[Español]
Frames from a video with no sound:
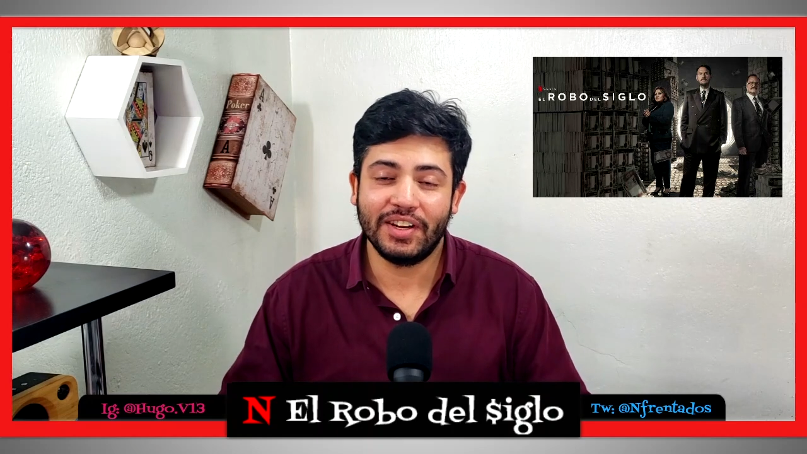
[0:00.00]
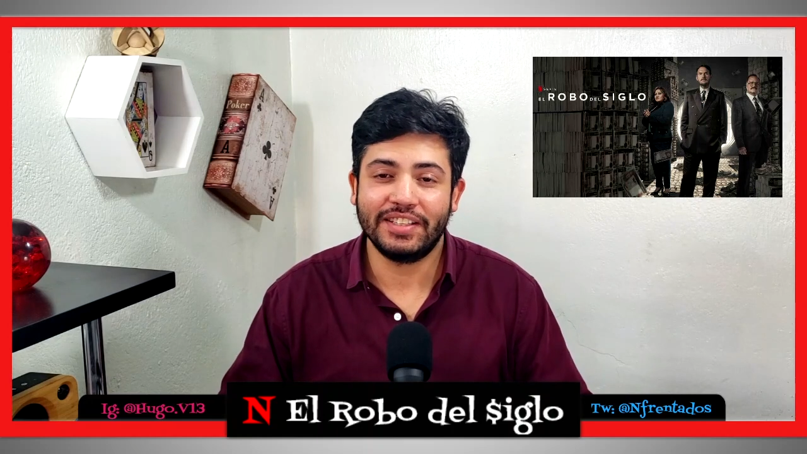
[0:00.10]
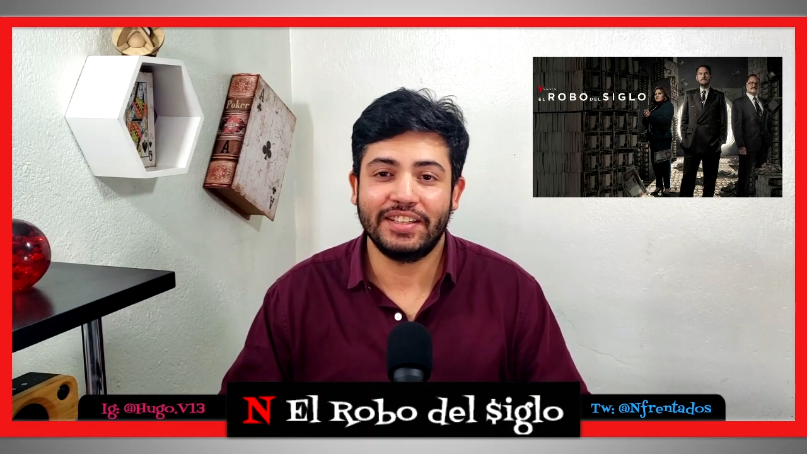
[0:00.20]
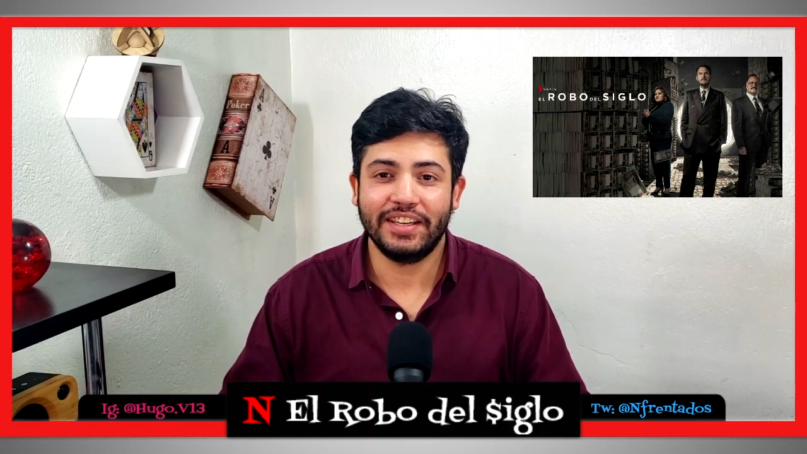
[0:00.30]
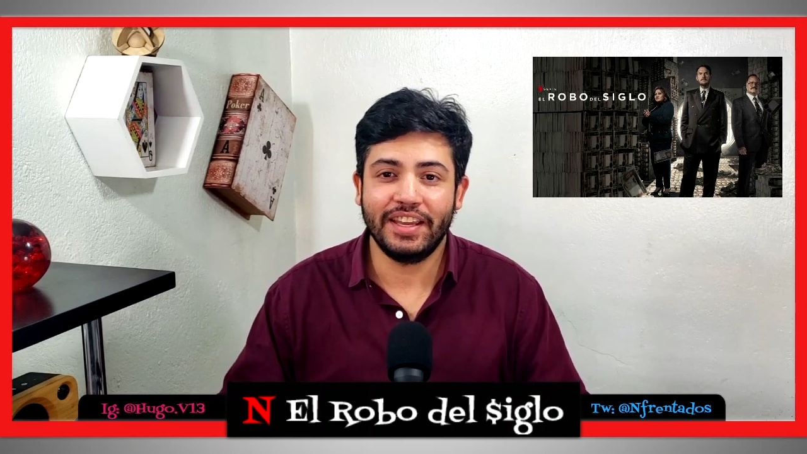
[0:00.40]
la
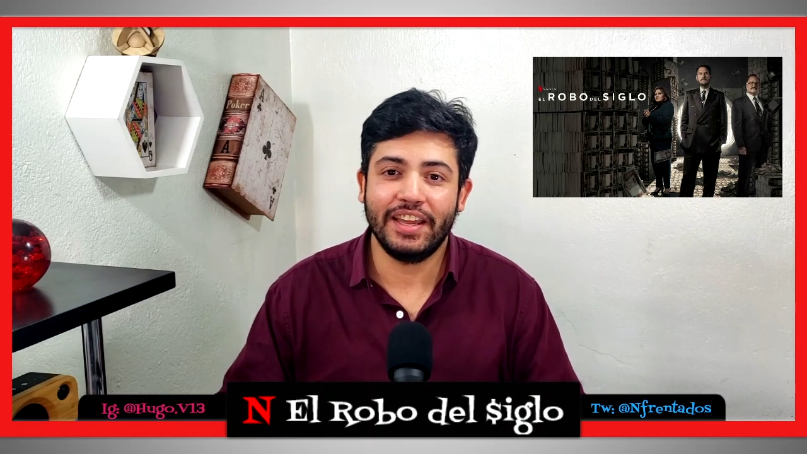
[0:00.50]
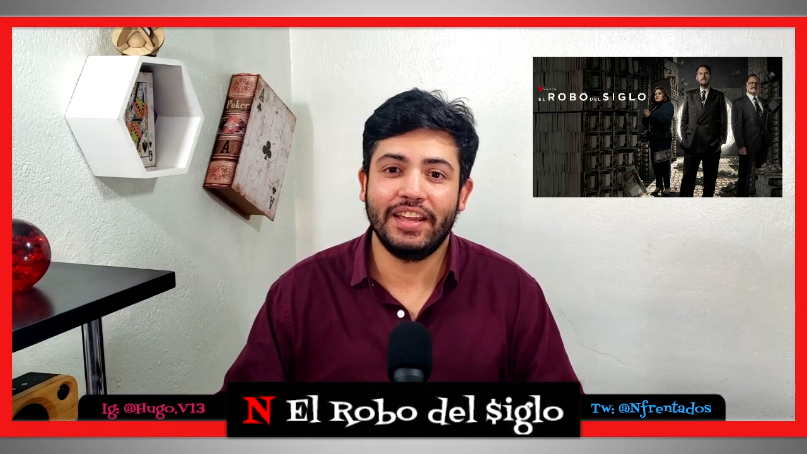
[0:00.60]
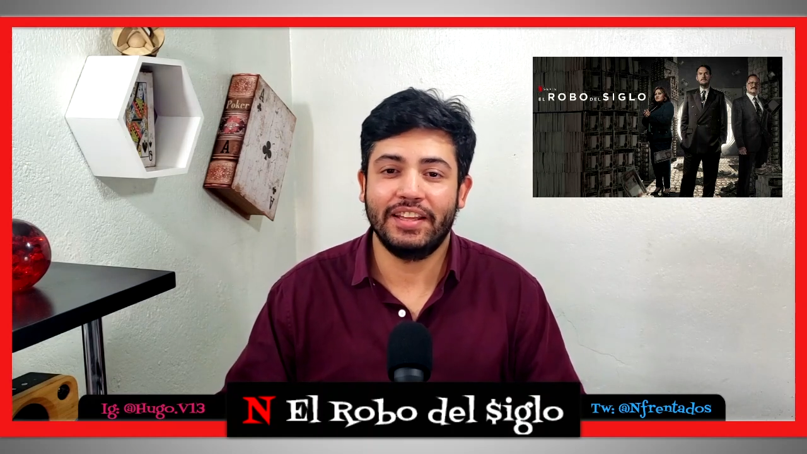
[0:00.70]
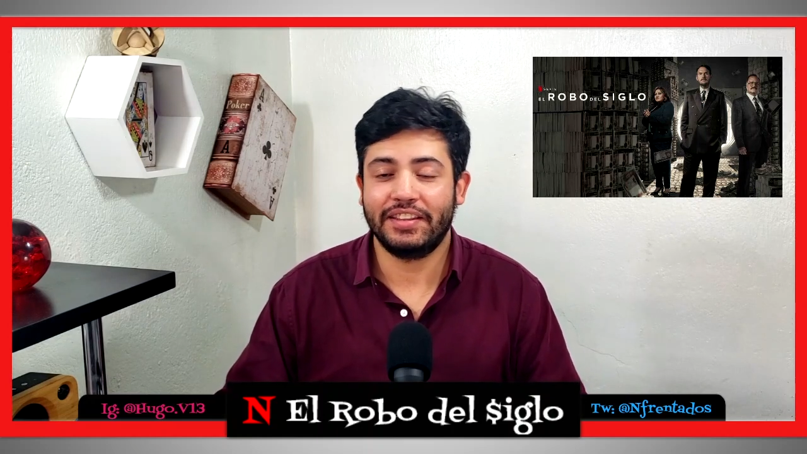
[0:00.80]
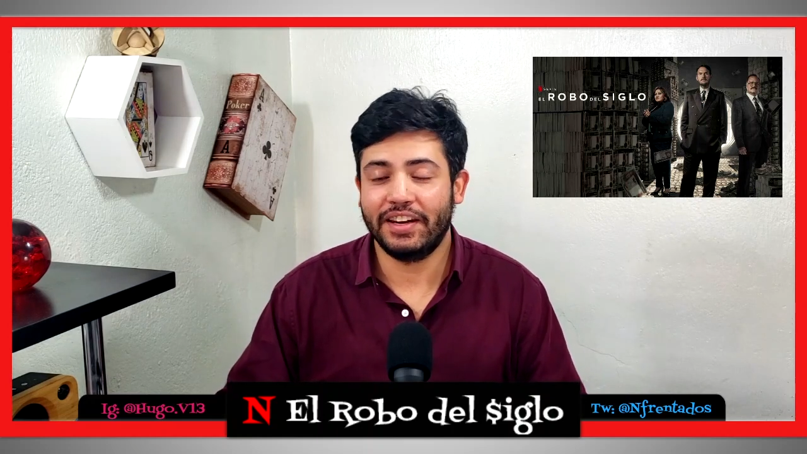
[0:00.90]

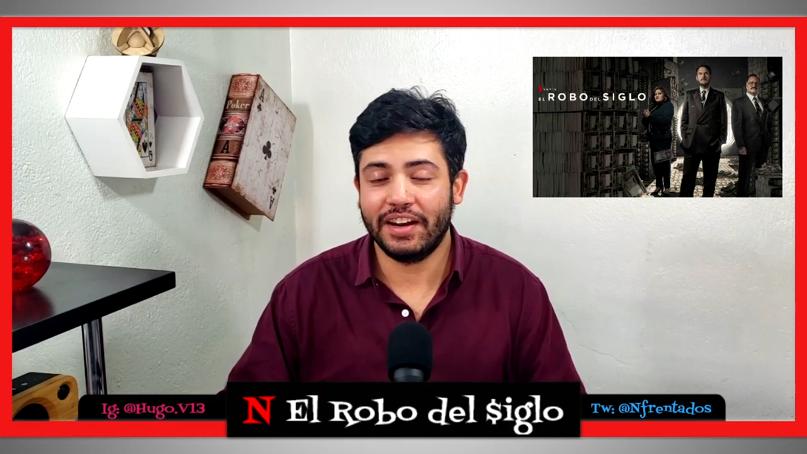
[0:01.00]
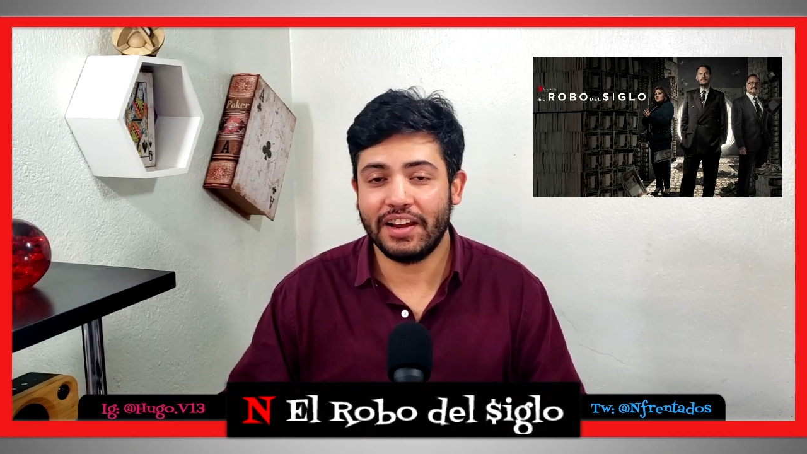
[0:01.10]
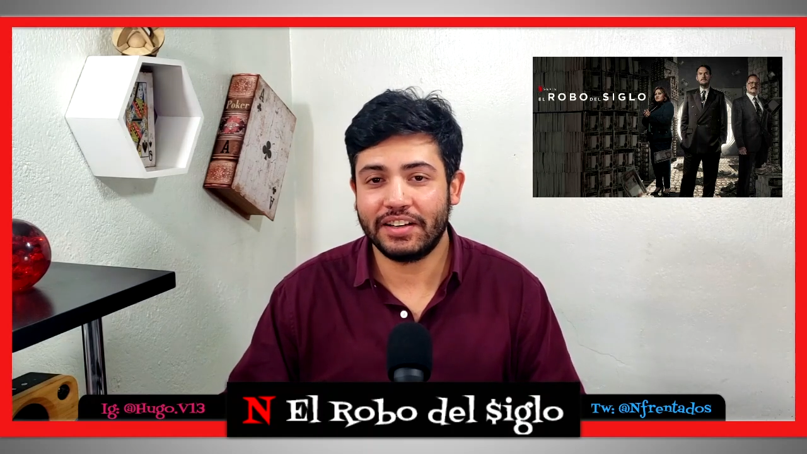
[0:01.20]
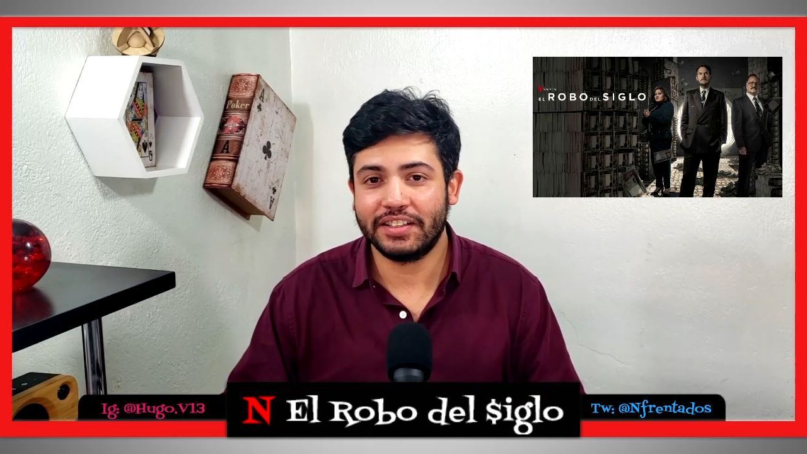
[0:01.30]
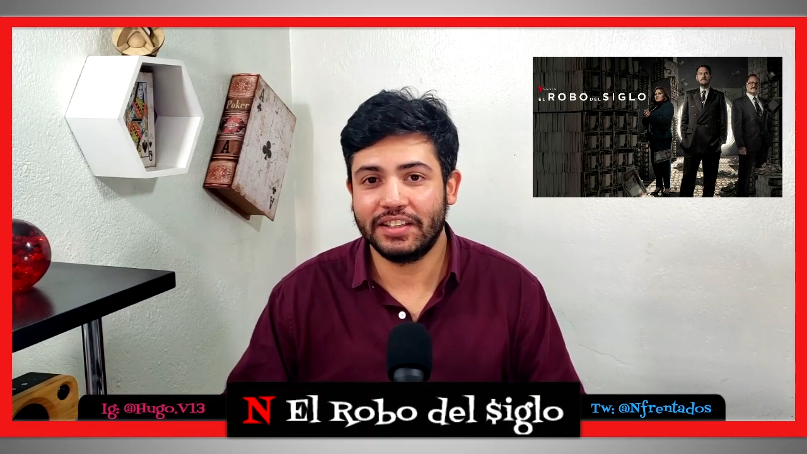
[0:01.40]
serie
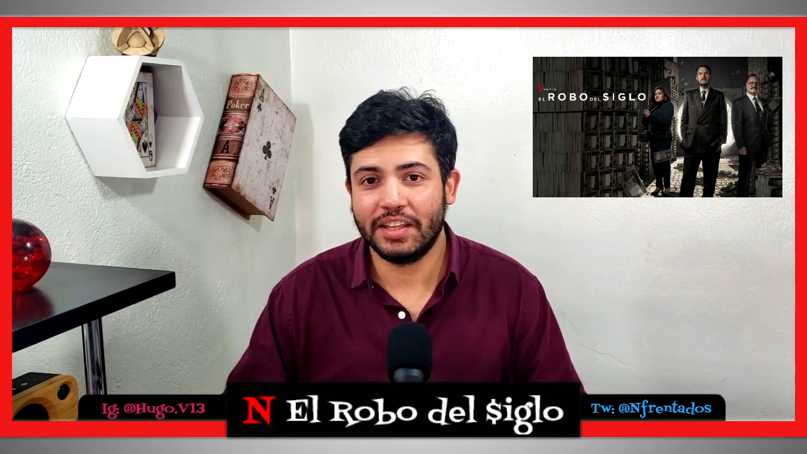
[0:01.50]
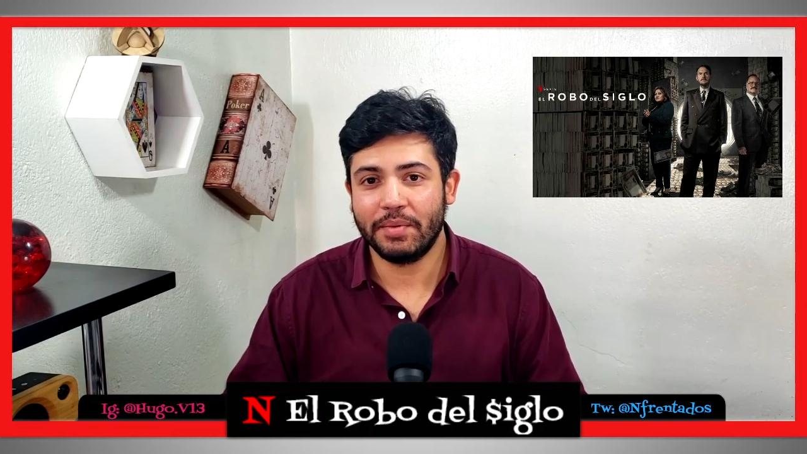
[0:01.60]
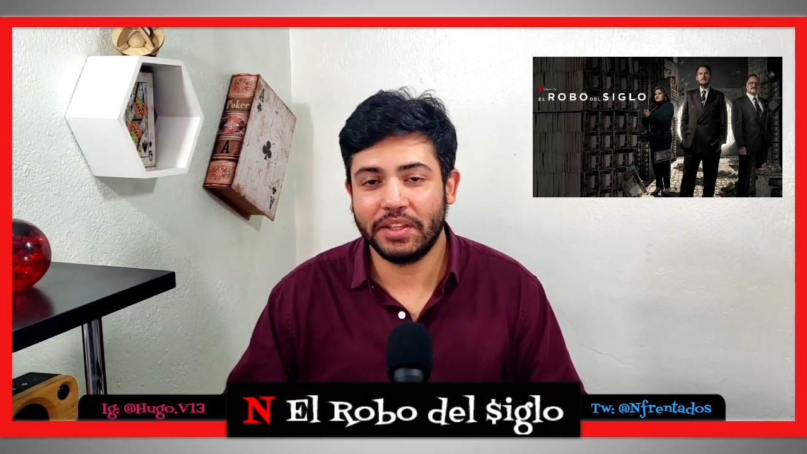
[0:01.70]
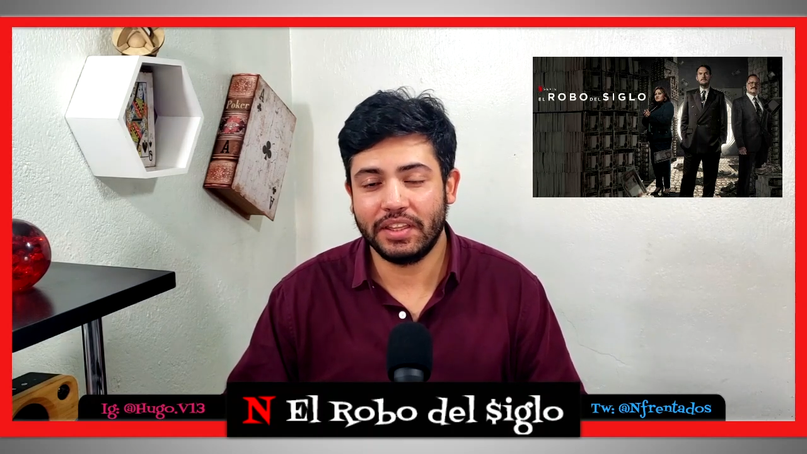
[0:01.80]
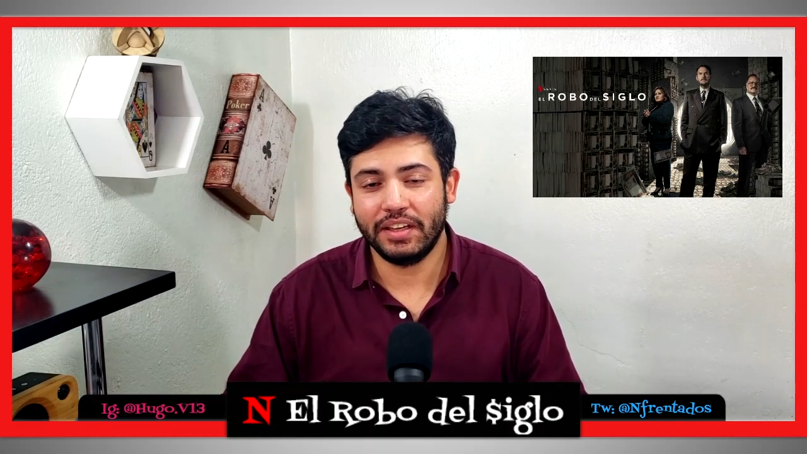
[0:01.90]
estrenada
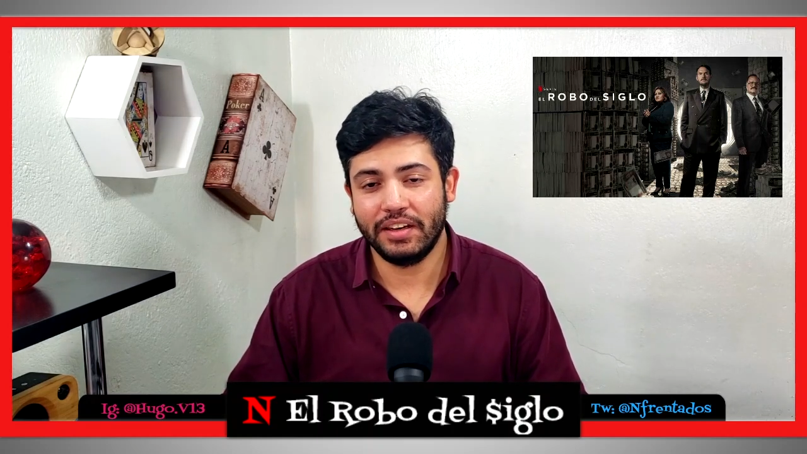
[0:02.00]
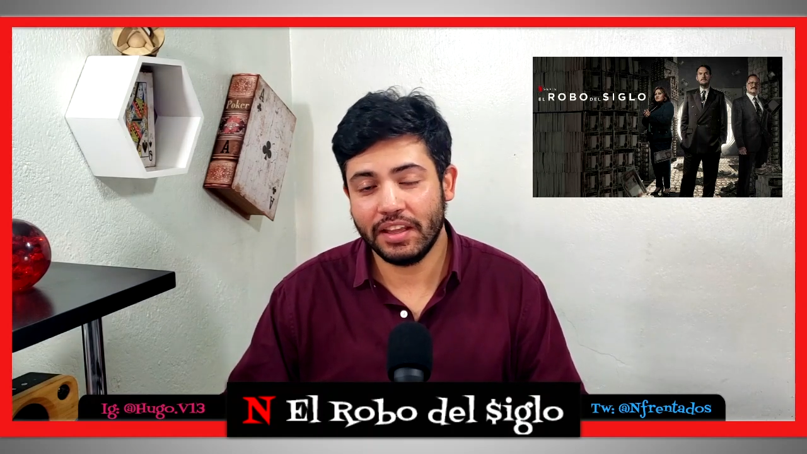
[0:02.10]
recientemente en